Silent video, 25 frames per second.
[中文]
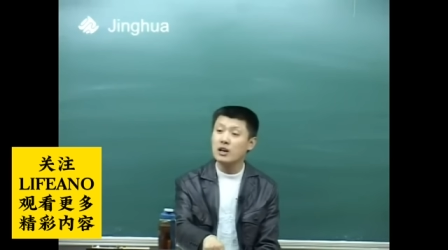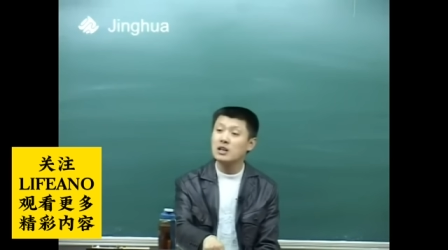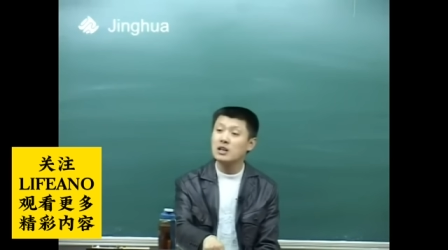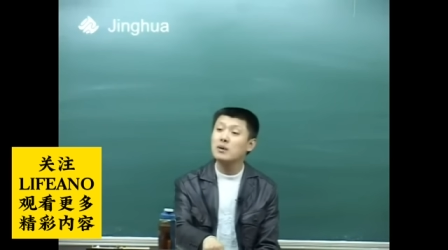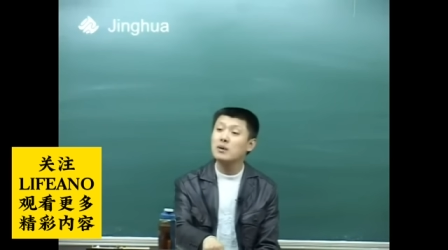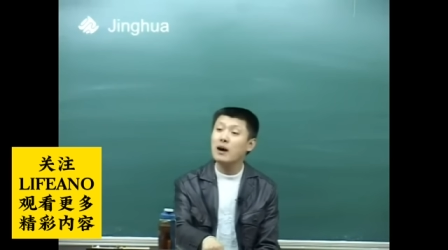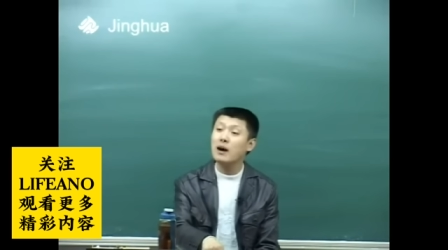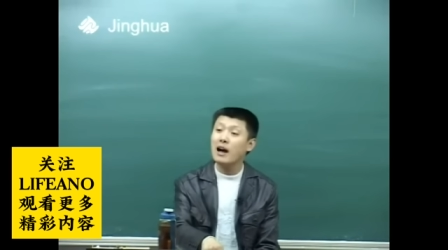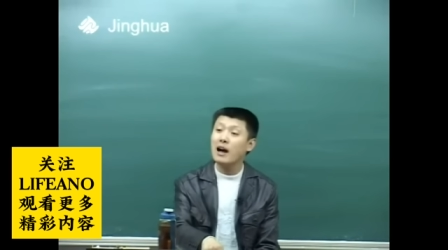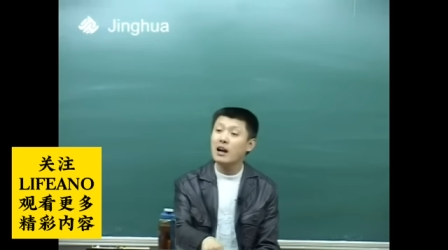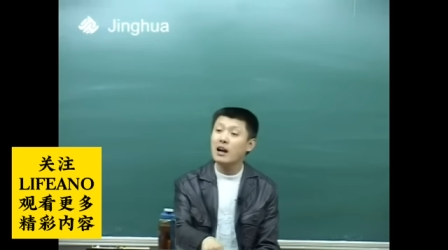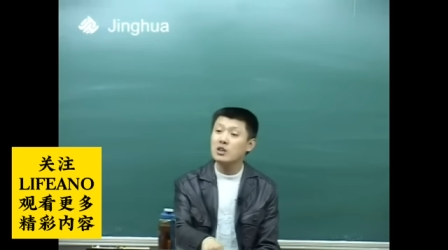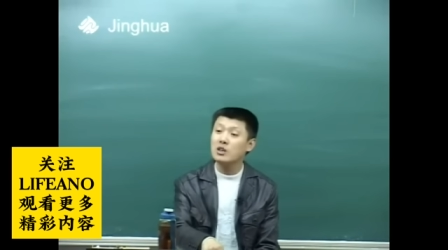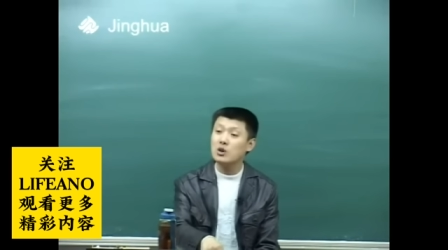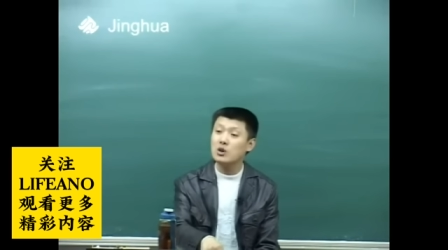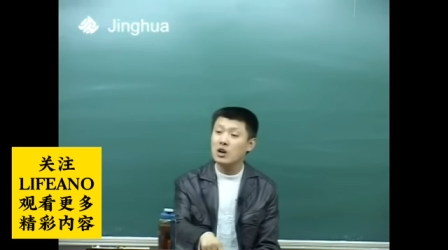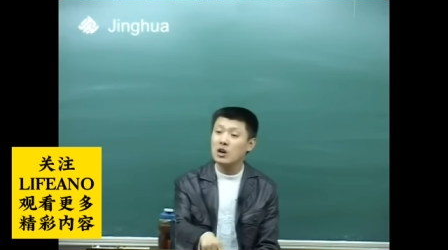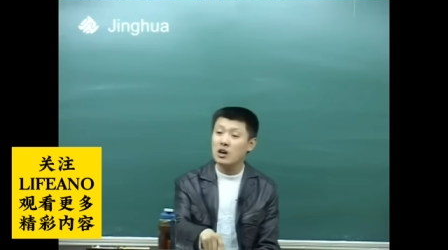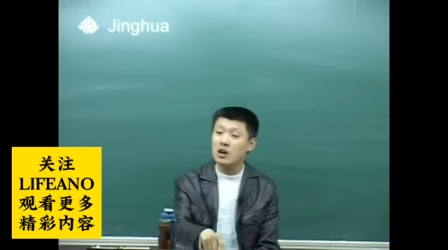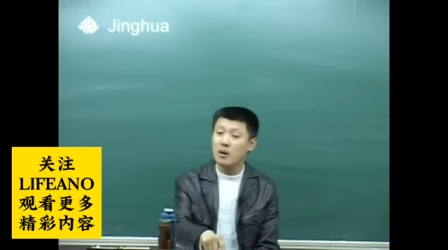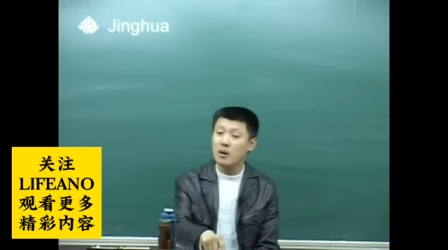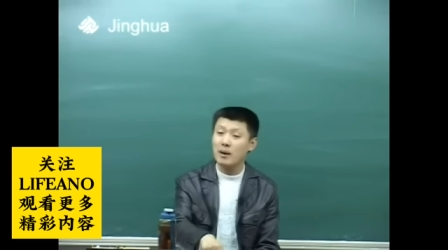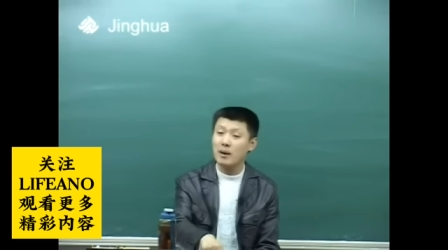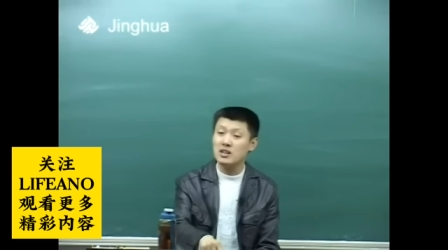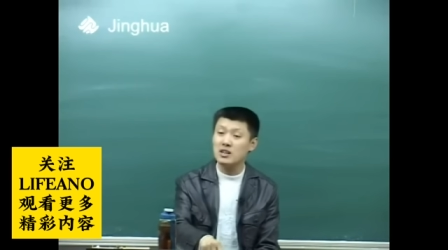是吧？就
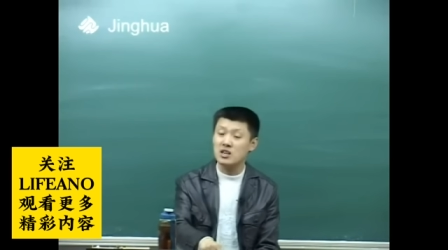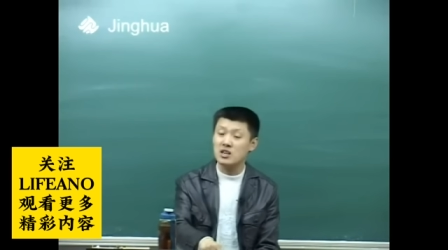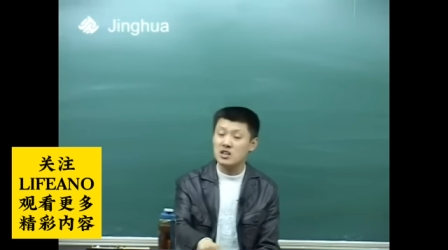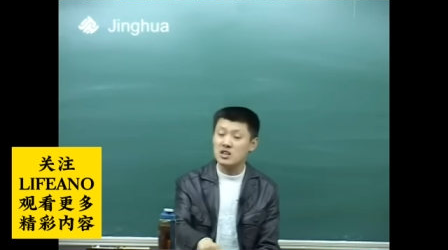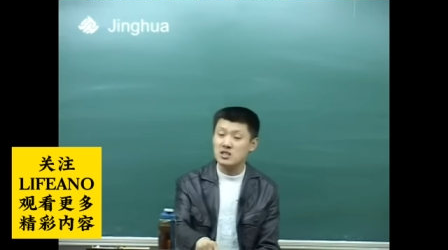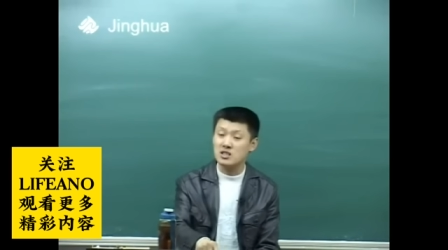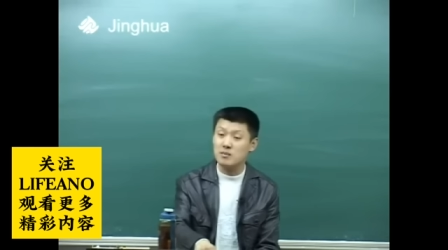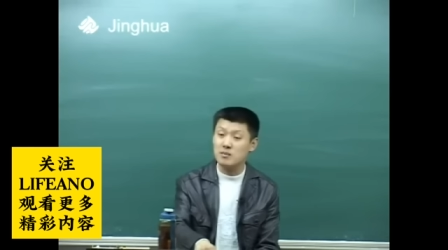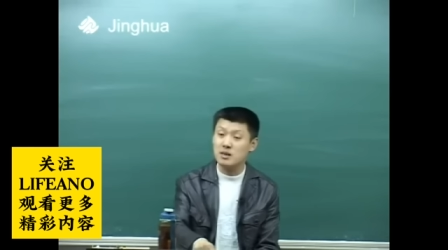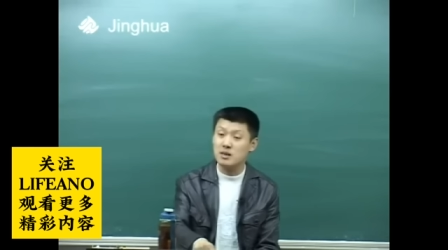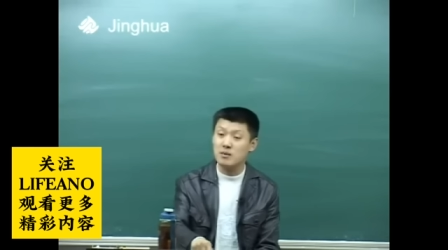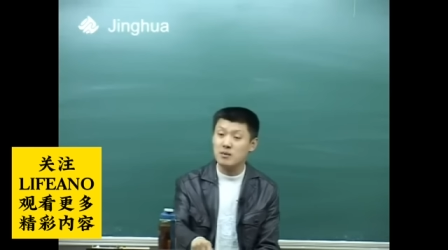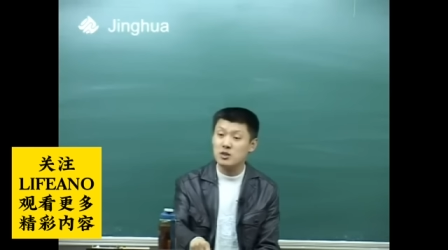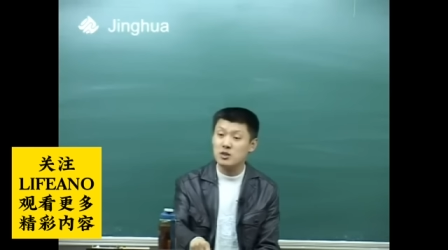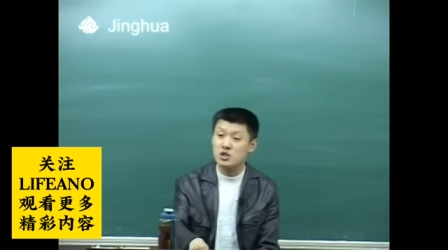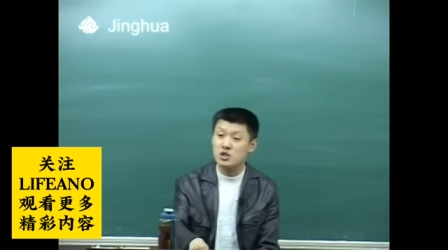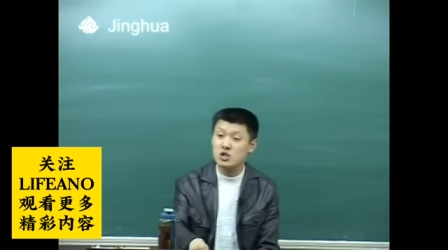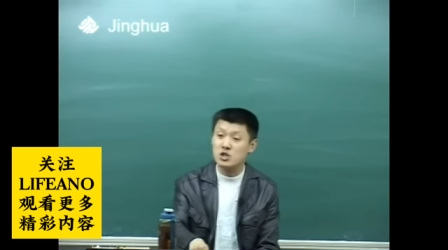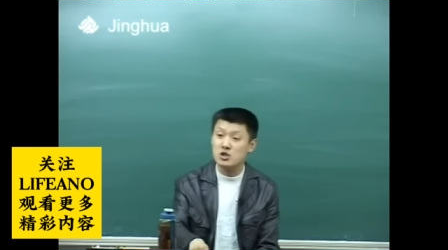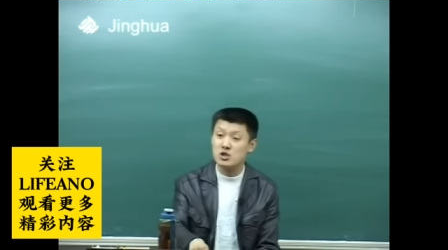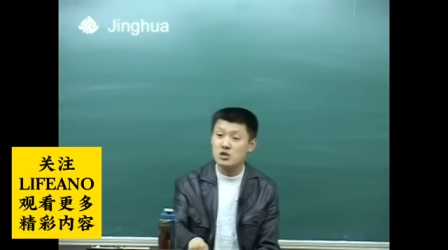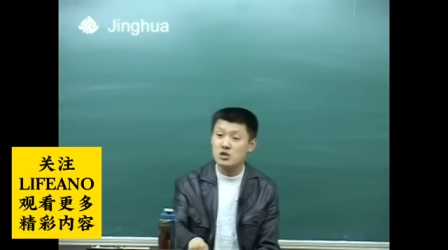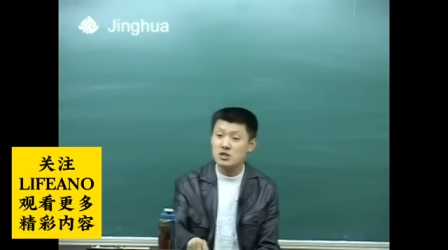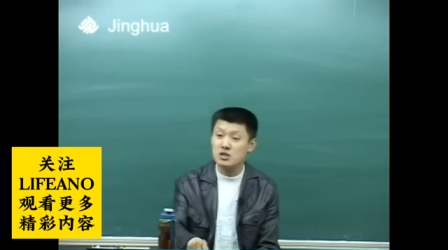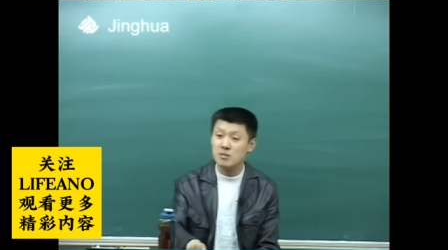河北省什么什么
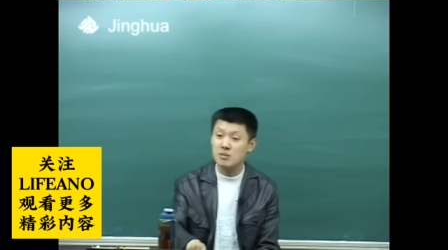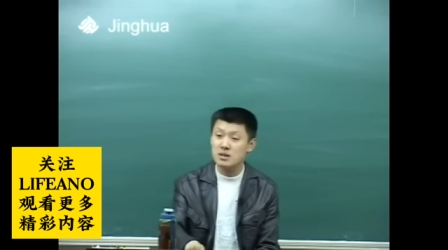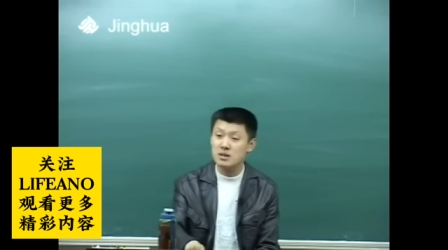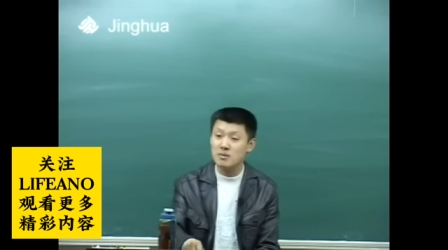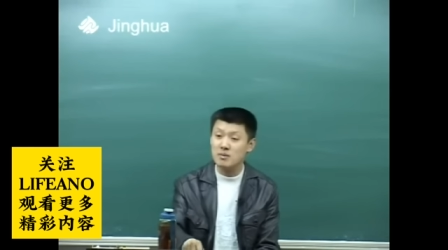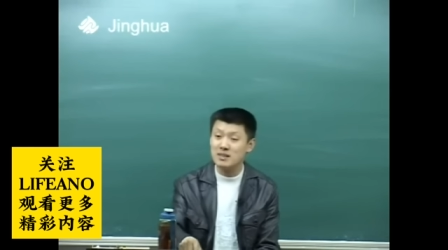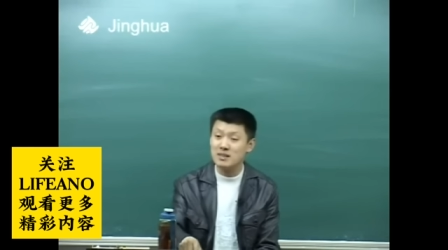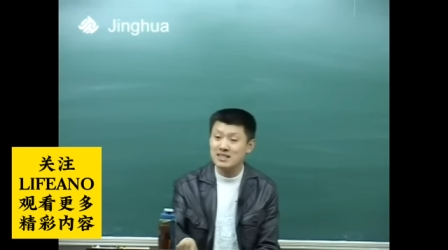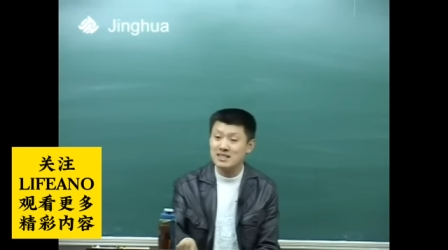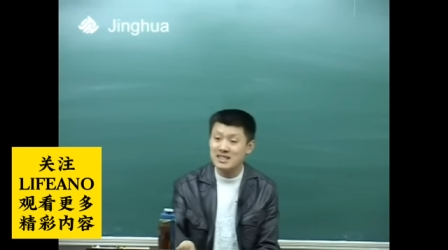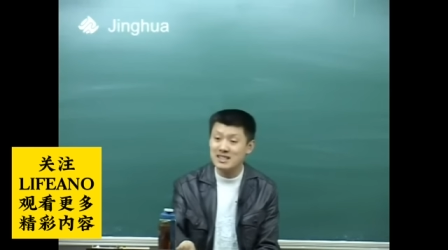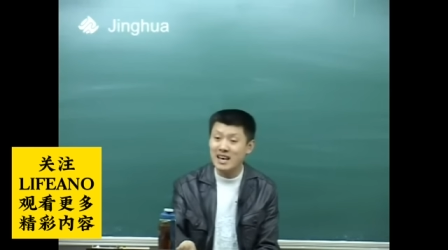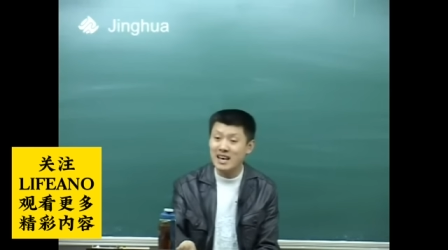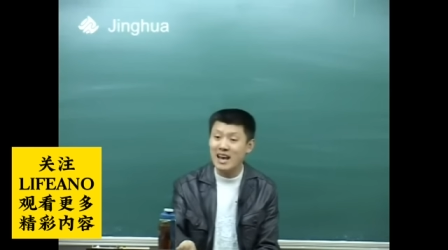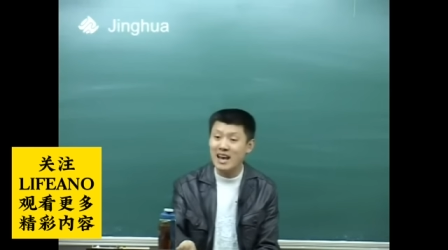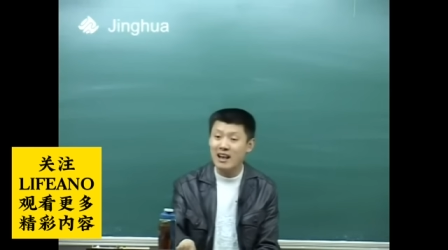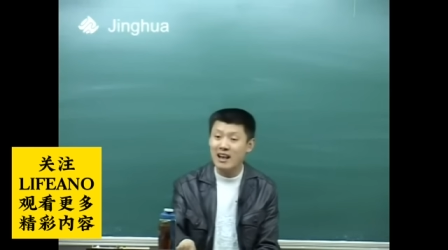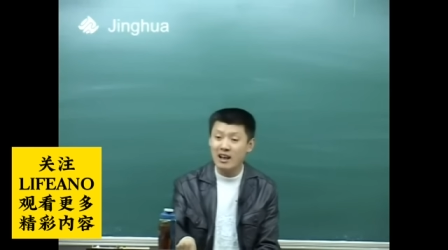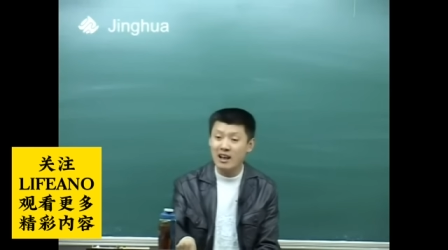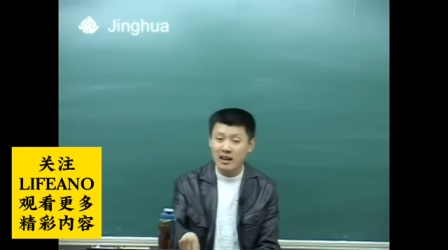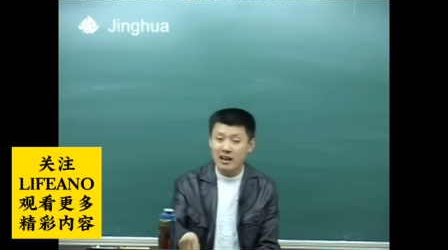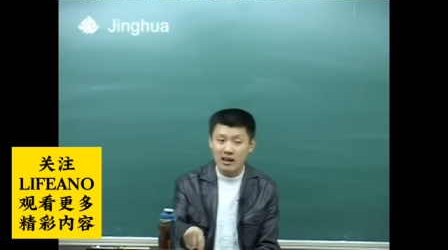市什么什么县，